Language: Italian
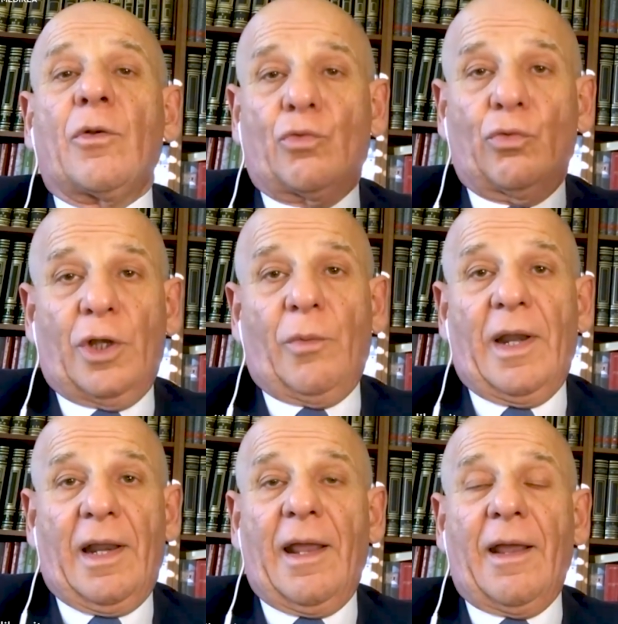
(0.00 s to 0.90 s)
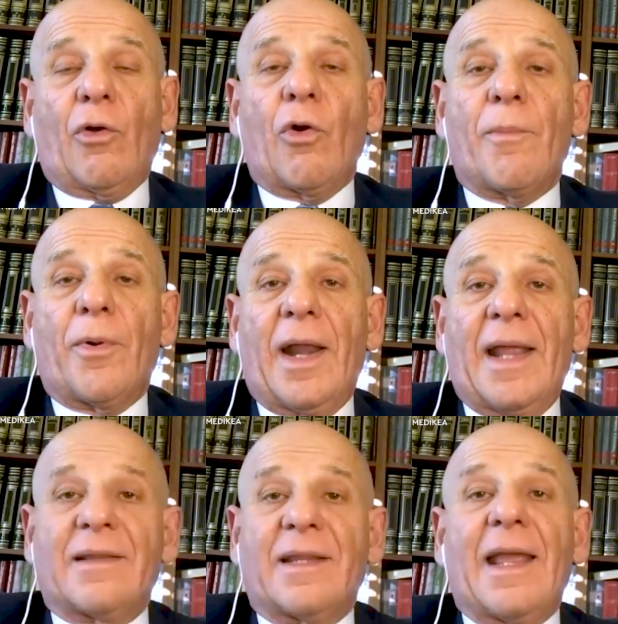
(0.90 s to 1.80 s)
tutte quelle
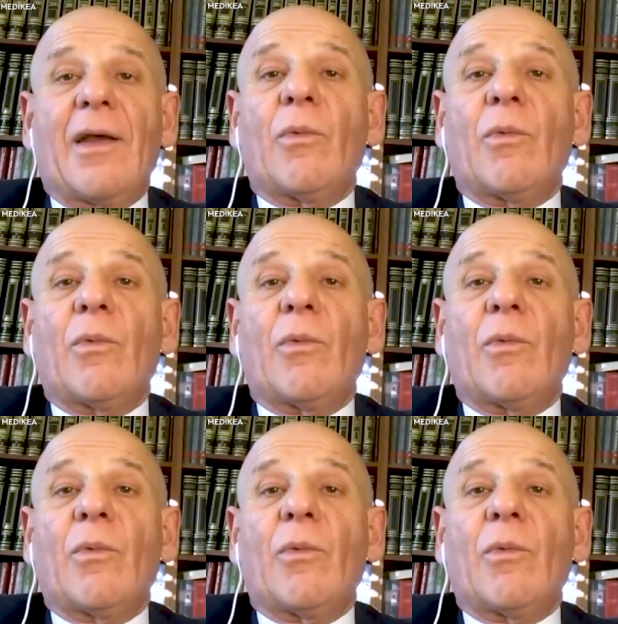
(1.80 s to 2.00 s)
componenti,